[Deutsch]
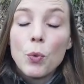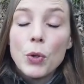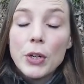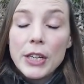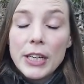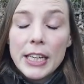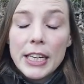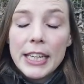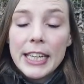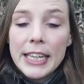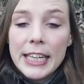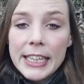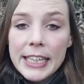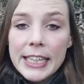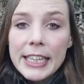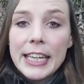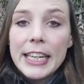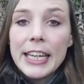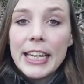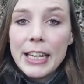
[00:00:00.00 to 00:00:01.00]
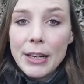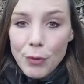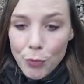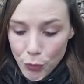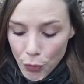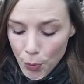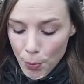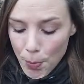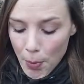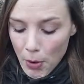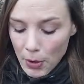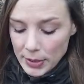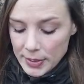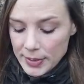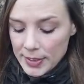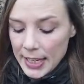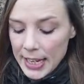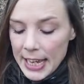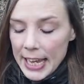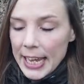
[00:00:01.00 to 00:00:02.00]
unten in die
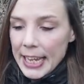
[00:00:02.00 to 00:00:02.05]
Infobox.